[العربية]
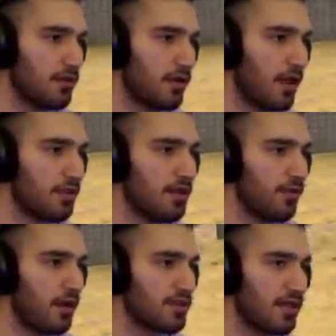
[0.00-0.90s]
راح تحطتني
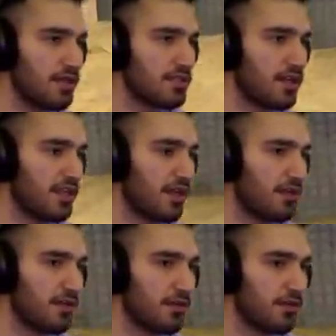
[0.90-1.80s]
وخلاص خلصني
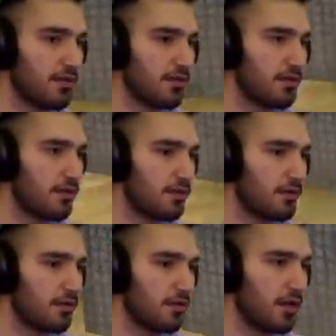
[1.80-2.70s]
ريحني
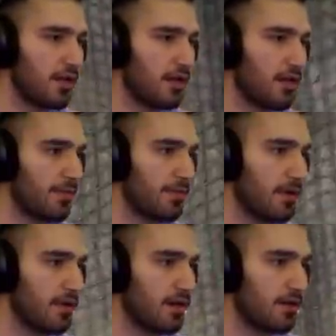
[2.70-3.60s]
ريحني حبيبي
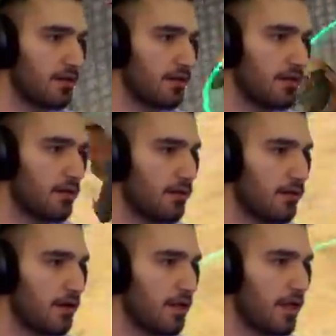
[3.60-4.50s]
ريحني
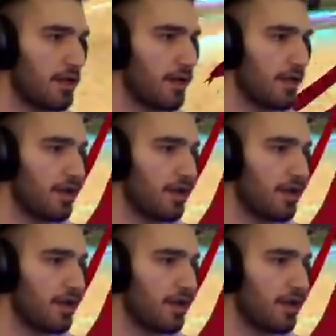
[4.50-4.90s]
ريحني ريحني